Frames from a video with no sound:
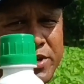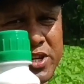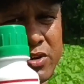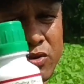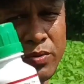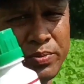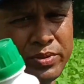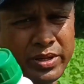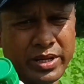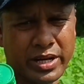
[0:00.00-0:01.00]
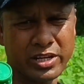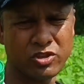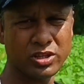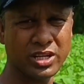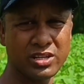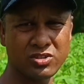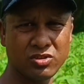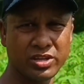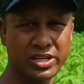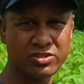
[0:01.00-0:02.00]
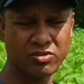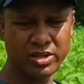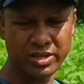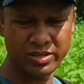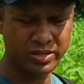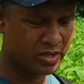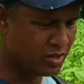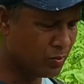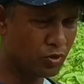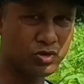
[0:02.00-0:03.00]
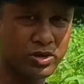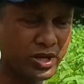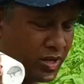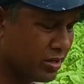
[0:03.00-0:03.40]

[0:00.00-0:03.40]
মিস্টার টপ এটা ছত্রাকনাশকের কাজ করে পচনের